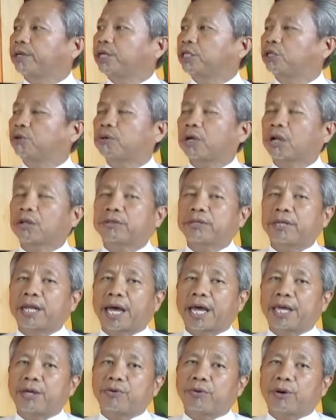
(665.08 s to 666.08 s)
Itu kalau tidak
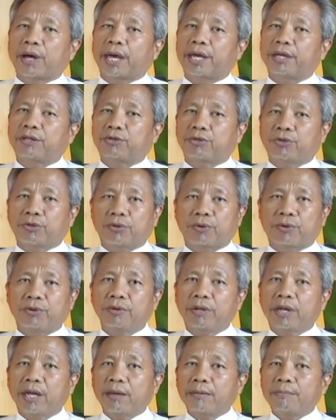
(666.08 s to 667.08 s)
I,
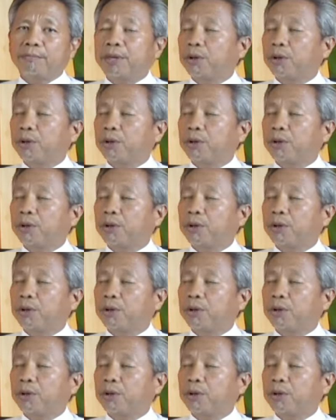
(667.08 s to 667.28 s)
2 b